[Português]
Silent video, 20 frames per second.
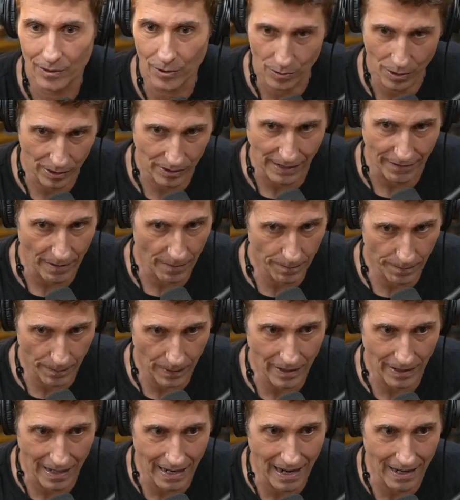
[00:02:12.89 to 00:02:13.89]
Eu
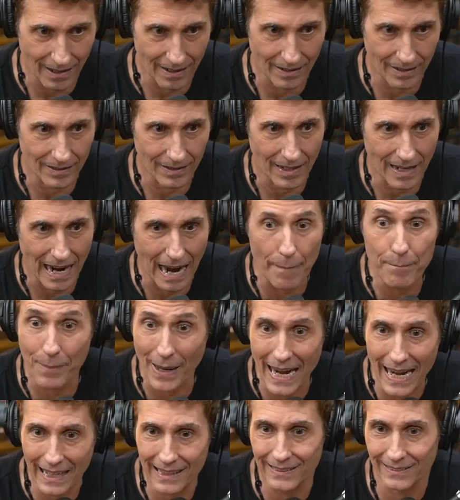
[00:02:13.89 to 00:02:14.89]
estava ah,
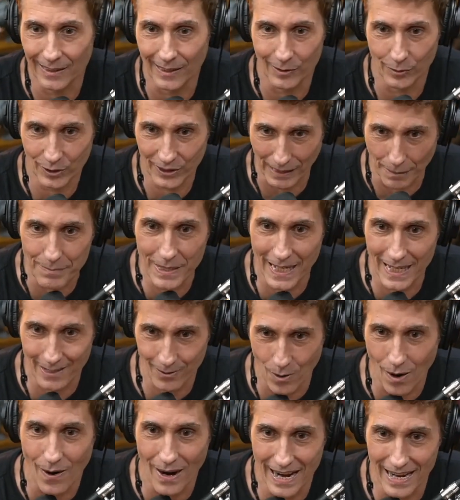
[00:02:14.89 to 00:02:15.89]
a par, eu
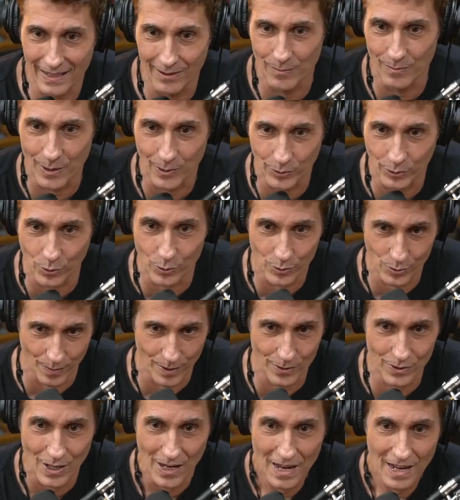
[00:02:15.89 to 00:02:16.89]
sabia qual era o meu,
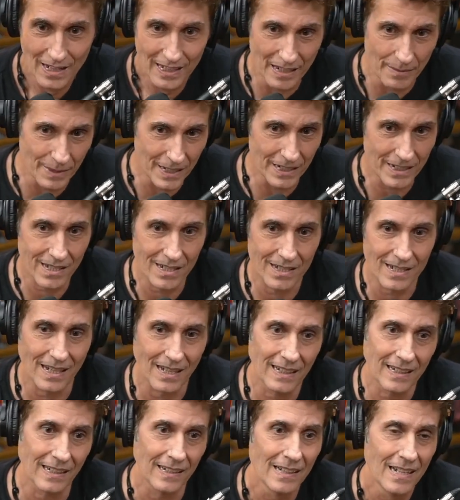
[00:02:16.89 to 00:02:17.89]
dos meus
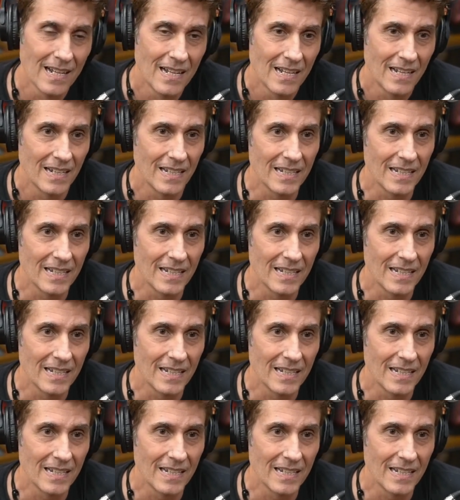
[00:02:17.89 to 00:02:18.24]
limites, saca?